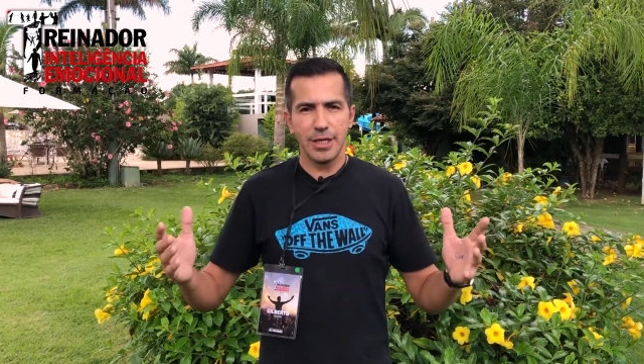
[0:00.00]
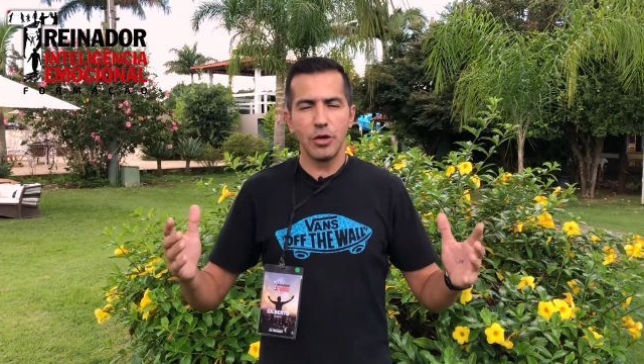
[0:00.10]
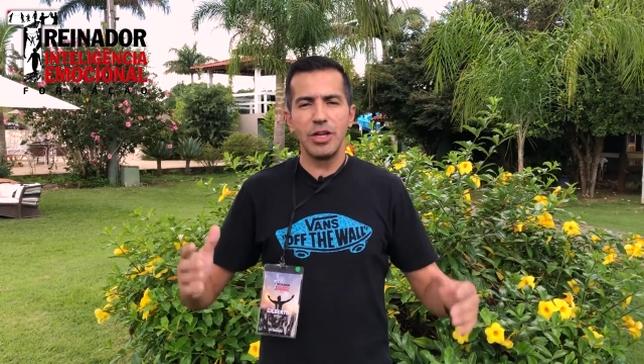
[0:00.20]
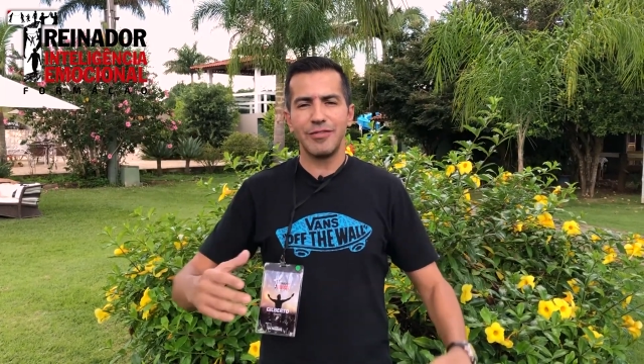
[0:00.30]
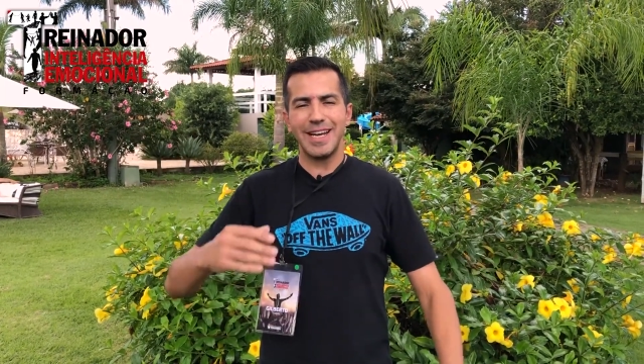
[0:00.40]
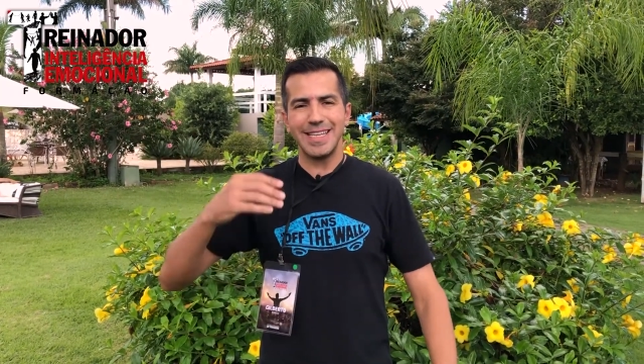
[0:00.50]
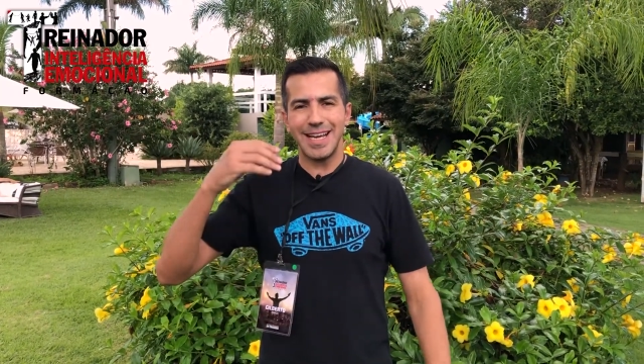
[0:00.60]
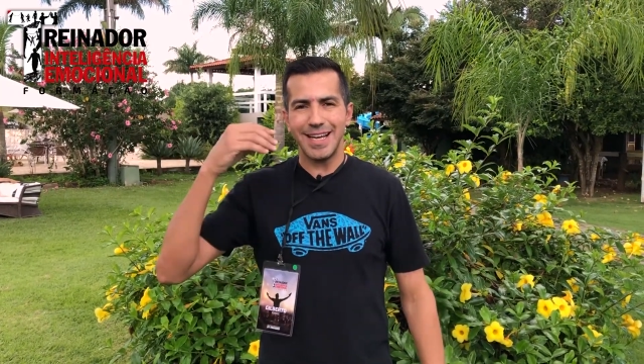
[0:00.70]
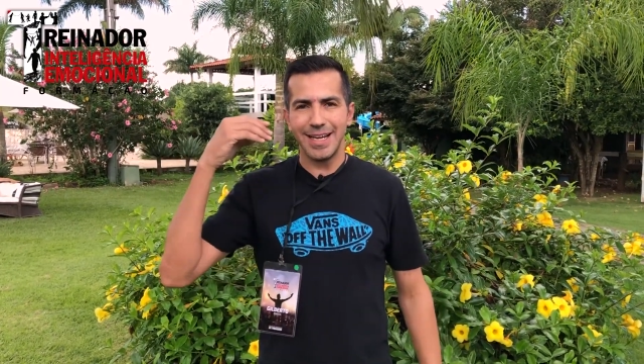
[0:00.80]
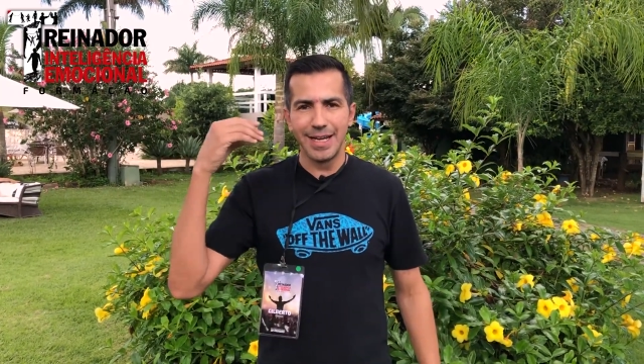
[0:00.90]
eu
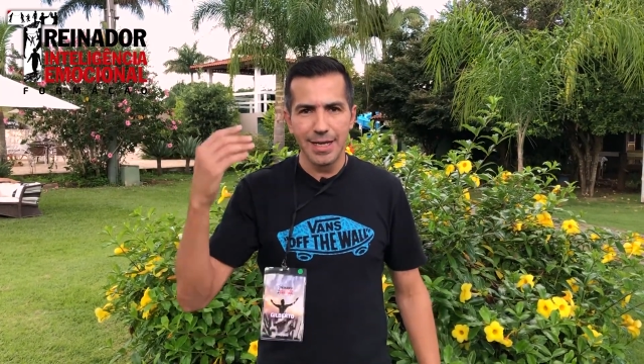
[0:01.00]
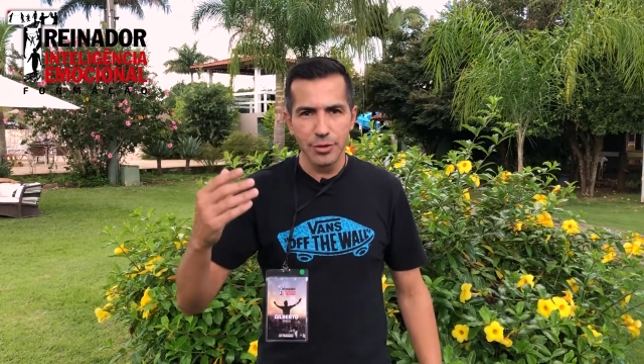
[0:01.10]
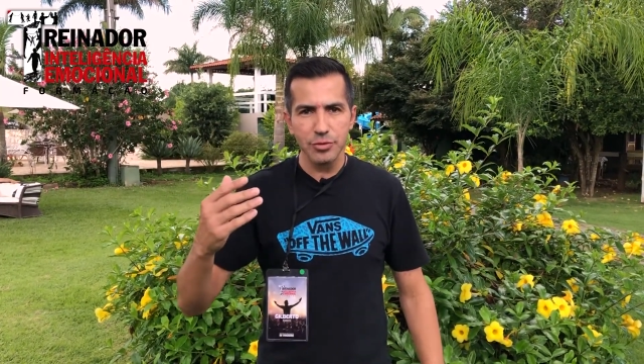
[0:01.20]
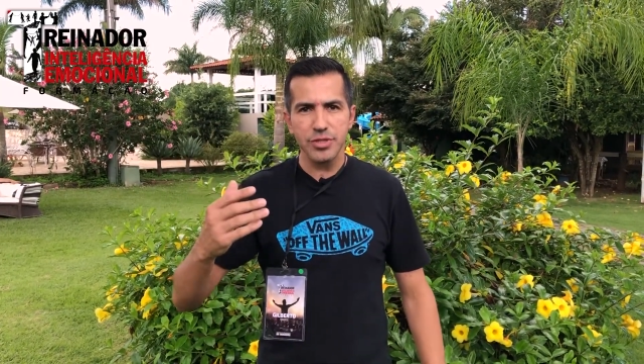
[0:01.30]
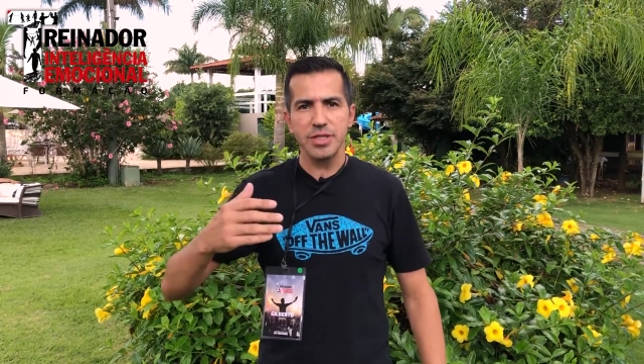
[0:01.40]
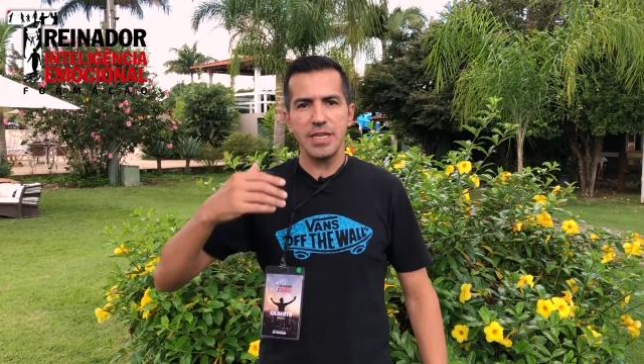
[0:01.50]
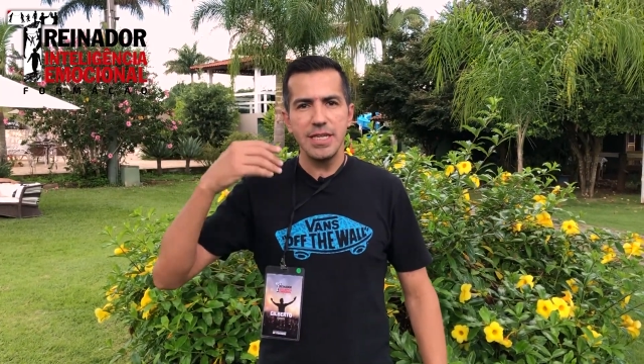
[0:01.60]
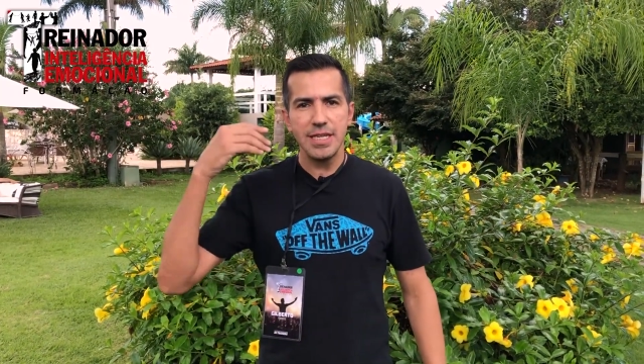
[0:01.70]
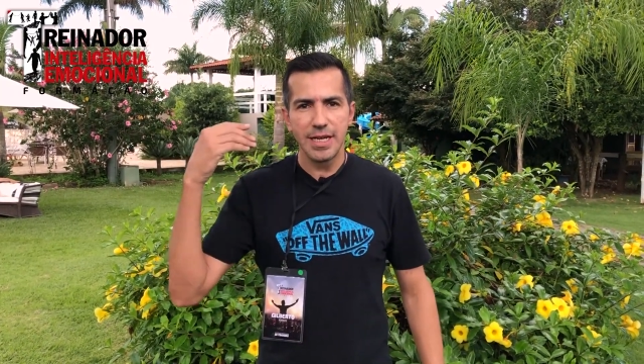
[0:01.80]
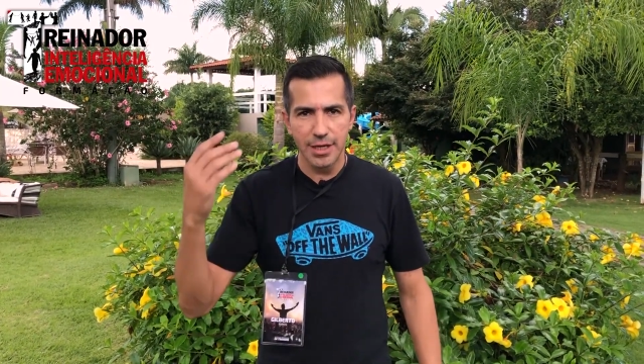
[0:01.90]
levaria anos
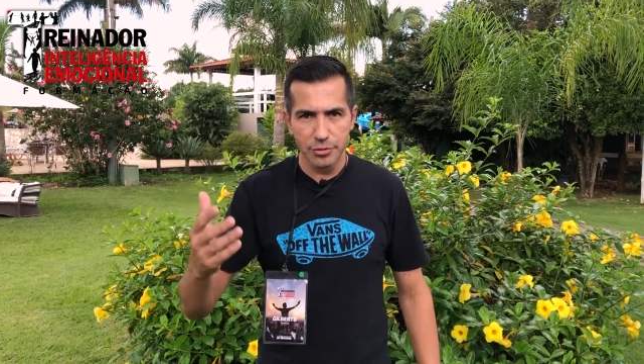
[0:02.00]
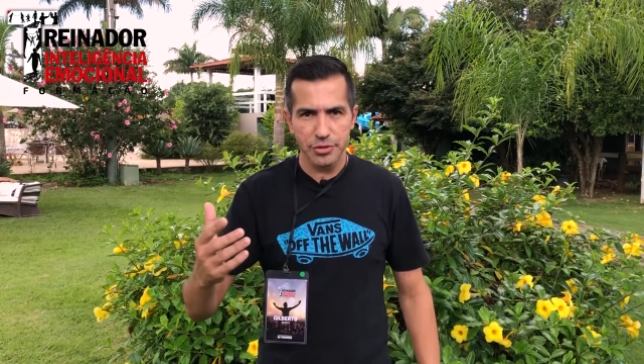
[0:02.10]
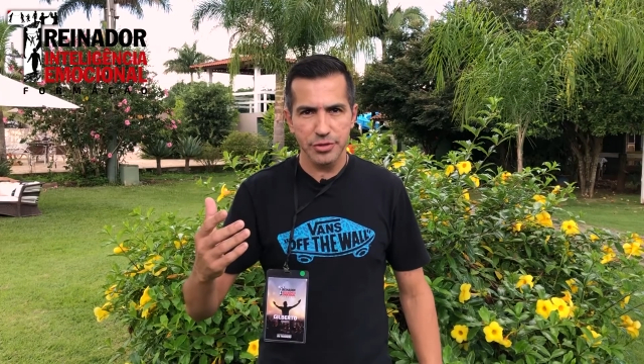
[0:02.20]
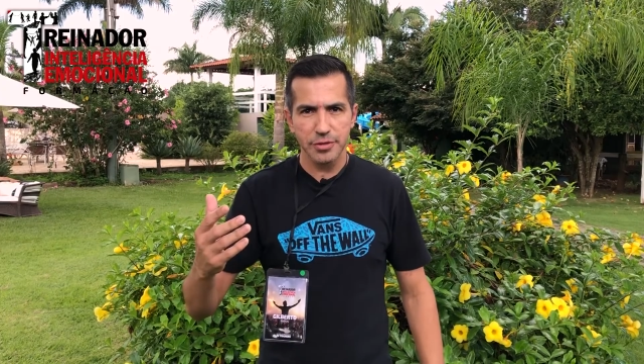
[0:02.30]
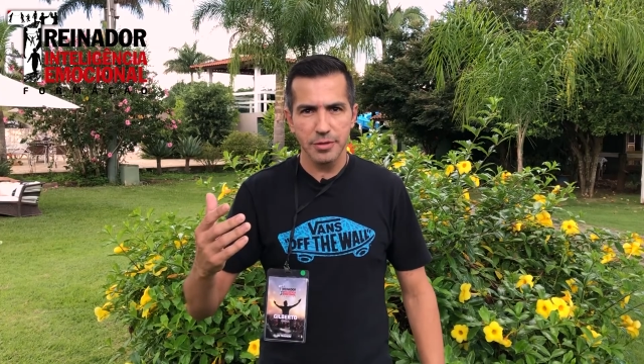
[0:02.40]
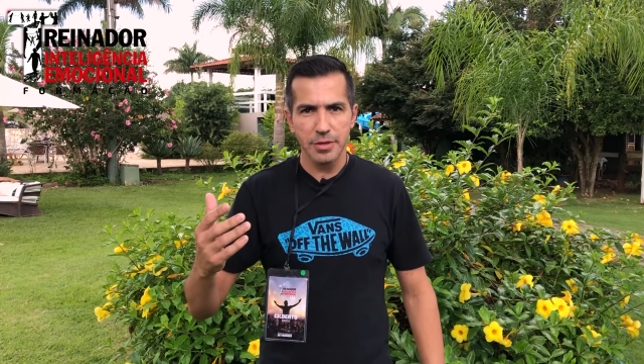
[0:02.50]
e anos